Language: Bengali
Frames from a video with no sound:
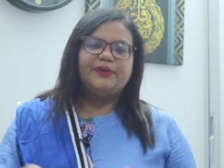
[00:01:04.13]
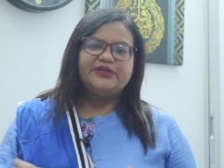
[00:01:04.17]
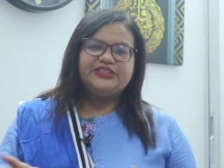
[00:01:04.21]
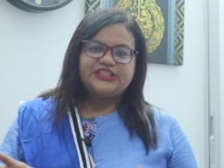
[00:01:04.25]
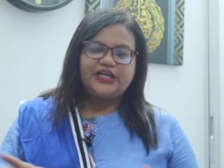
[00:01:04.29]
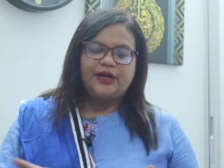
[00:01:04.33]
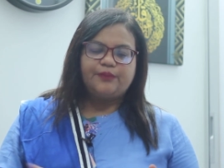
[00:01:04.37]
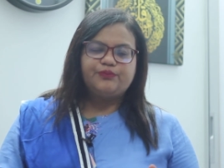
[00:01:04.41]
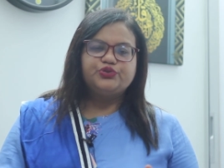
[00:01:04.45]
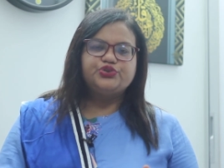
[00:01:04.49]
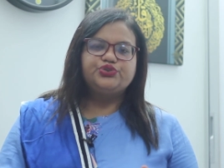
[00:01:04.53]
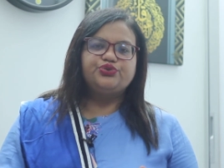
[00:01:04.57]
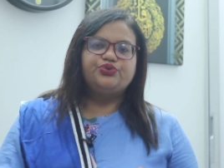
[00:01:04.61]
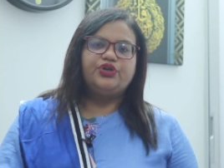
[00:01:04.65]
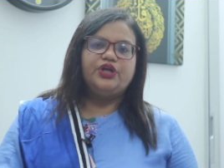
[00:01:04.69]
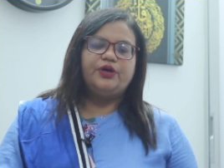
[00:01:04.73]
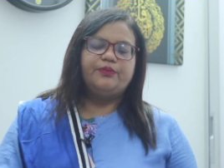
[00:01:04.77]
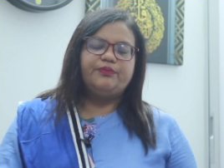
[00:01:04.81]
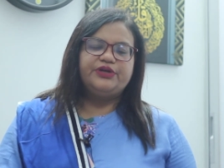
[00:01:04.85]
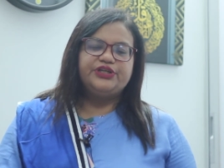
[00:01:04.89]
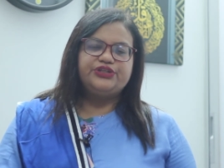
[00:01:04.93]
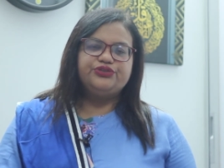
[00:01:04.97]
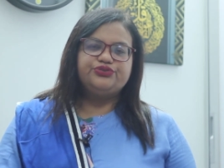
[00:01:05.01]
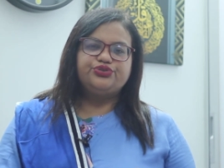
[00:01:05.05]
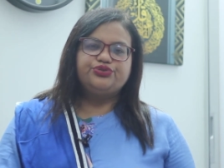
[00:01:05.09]
বা চামচগুলো
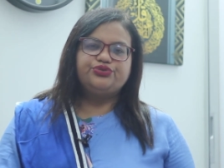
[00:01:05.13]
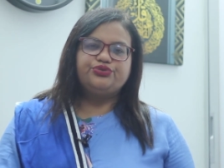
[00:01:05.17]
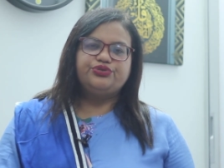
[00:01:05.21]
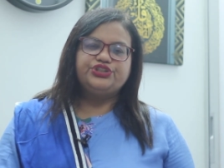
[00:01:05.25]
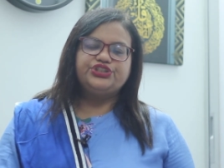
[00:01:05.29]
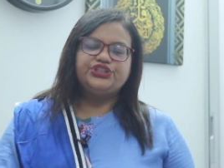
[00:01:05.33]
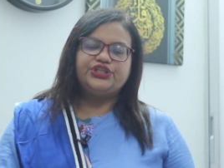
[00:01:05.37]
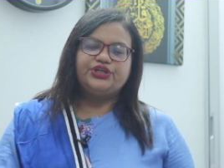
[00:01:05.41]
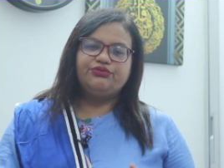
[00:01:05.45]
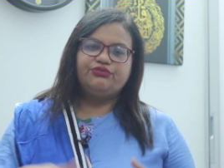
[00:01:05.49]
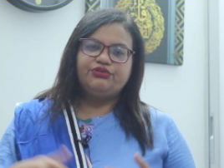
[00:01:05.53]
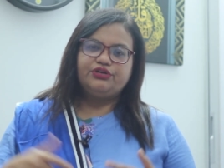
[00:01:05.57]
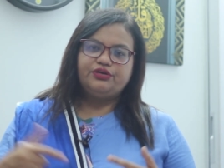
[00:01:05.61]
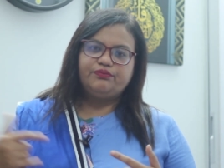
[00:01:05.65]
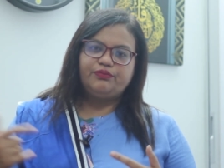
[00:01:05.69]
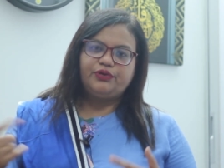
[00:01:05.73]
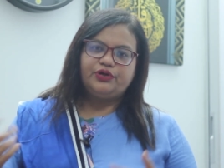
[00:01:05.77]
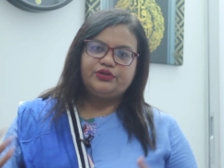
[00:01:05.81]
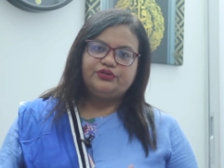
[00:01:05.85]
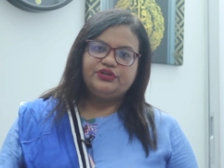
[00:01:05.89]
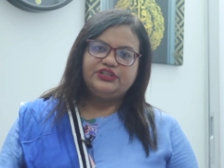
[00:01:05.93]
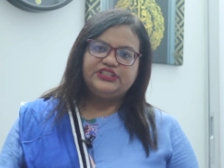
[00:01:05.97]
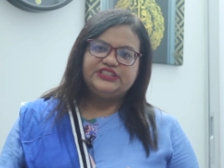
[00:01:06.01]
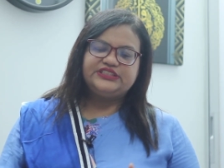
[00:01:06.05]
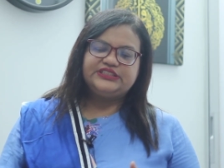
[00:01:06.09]
আমরা ইউজ করি সেগুলোর
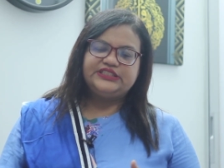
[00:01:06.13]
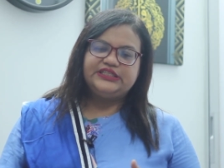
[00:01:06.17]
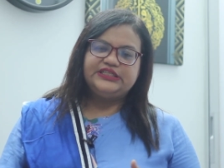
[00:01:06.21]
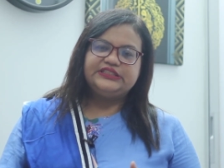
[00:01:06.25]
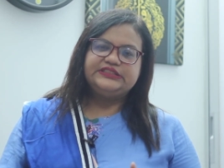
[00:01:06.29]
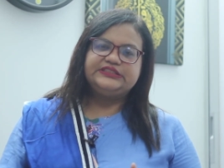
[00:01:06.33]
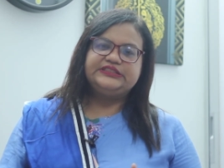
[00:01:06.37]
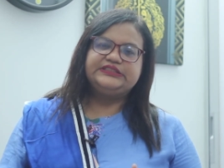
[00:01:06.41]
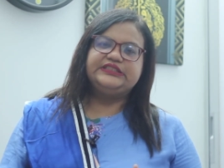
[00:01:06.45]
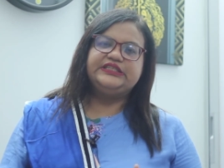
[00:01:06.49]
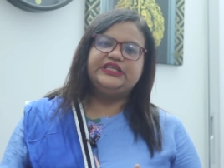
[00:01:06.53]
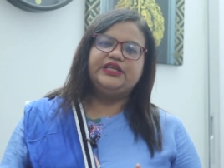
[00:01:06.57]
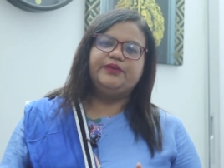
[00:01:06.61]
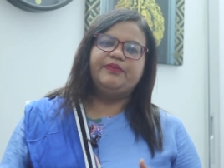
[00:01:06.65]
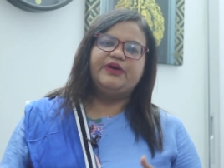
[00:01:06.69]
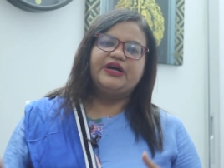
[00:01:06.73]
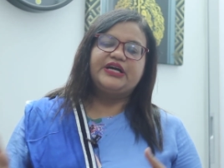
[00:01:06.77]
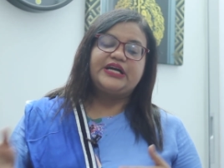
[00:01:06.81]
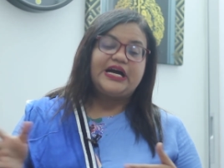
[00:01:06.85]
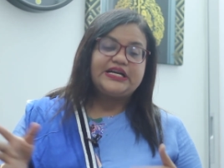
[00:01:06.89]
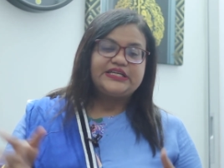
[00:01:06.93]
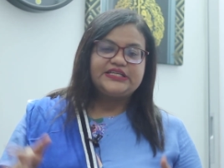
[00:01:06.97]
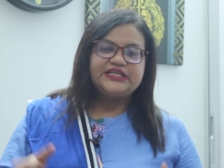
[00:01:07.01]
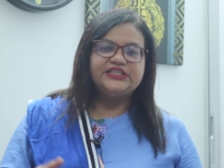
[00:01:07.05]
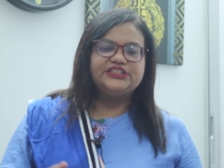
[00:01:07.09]
বদলে স্টেনলেস স্টিল বা
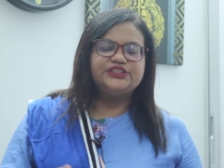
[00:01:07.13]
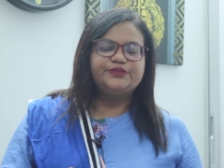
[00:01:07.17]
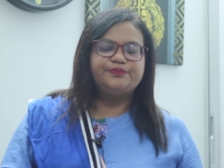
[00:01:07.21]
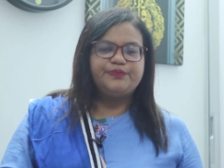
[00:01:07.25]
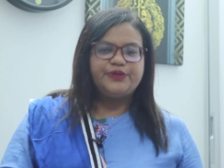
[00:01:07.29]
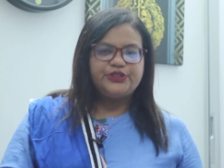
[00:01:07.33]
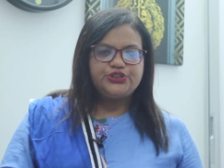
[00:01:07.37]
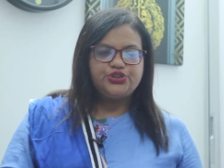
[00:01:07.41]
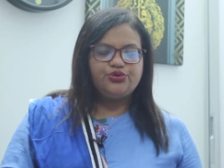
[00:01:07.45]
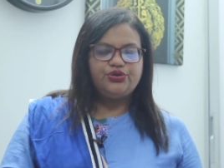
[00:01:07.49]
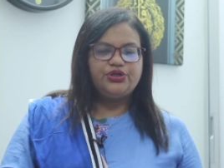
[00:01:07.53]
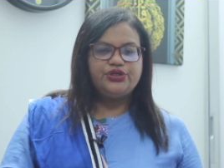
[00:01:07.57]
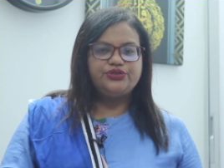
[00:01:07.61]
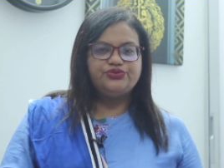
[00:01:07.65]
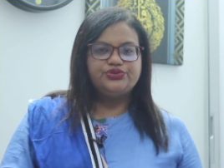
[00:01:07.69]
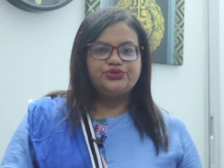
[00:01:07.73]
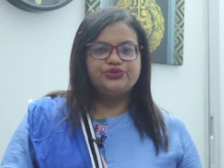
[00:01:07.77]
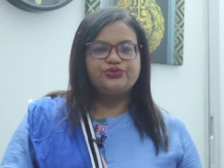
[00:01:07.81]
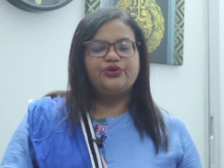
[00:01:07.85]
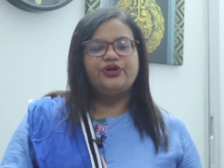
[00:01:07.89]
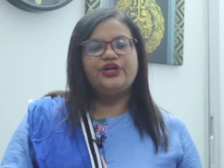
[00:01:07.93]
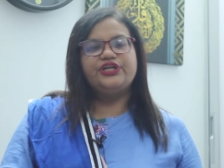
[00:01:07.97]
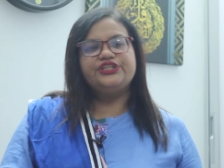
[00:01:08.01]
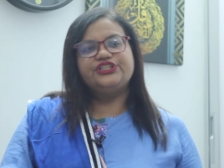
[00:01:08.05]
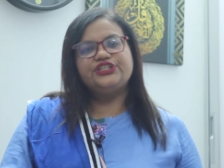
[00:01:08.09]
কাঠের স্প্যাচুলা ইউজ
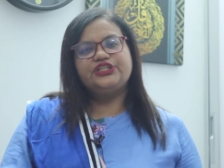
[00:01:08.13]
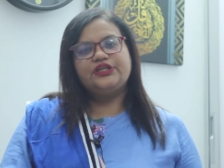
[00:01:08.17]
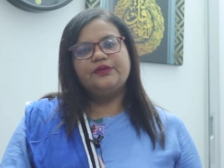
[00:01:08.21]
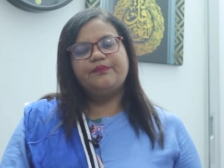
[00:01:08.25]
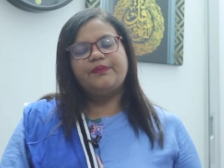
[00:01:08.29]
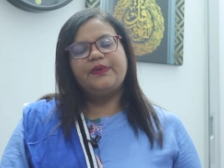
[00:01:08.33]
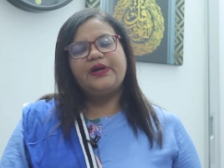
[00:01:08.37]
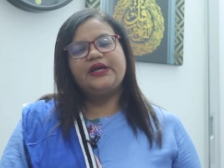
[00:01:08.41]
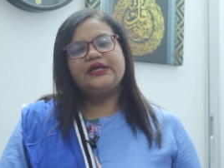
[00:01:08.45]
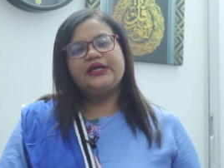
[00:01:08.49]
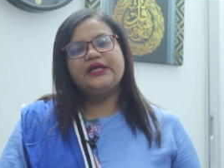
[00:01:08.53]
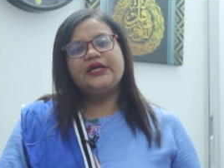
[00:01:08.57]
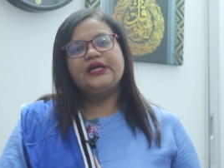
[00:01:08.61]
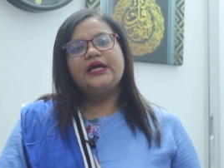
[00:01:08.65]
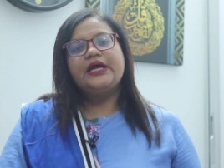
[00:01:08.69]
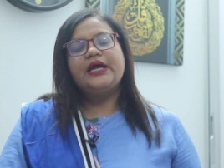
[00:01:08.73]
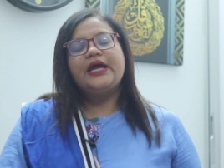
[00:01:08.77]
করা যেতে পারে